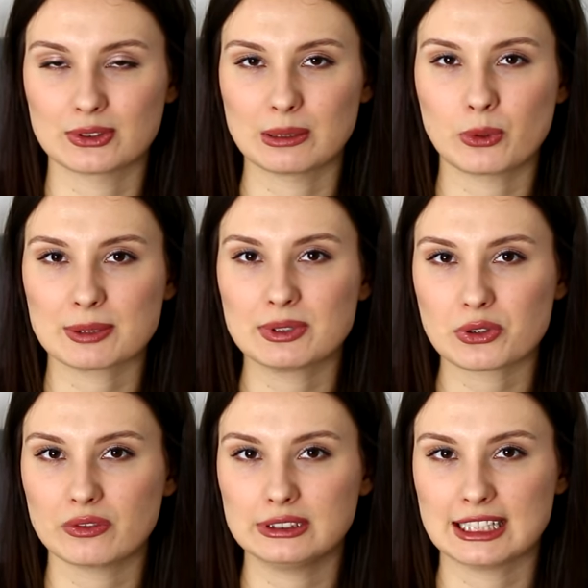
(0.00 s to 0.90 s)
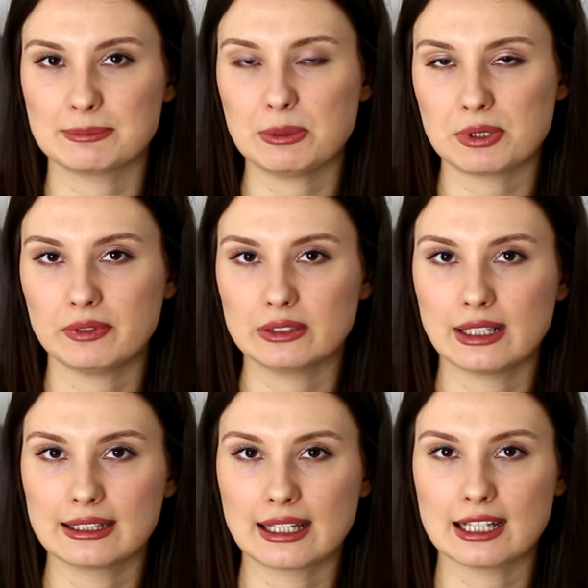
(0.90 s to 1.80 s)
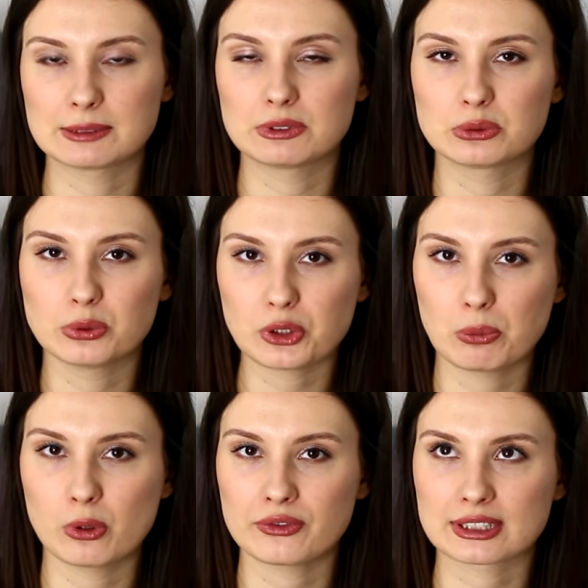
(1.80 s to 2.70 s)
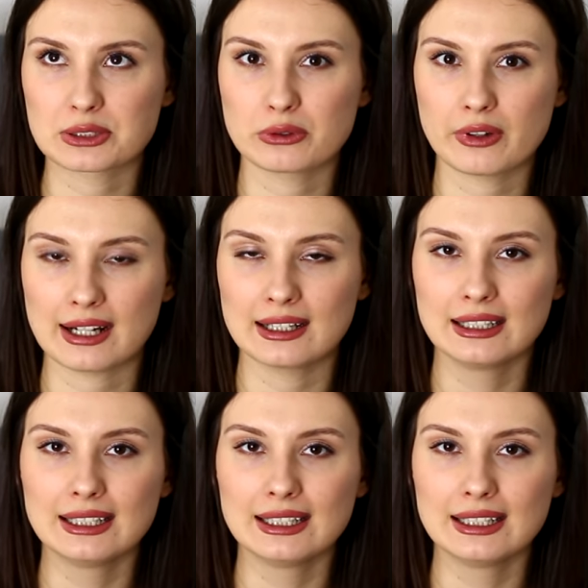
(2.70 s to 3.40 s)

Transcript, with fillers: Ona była zbyt oczywista, zbyt przewidywalna, zbyt dużo było wskazówek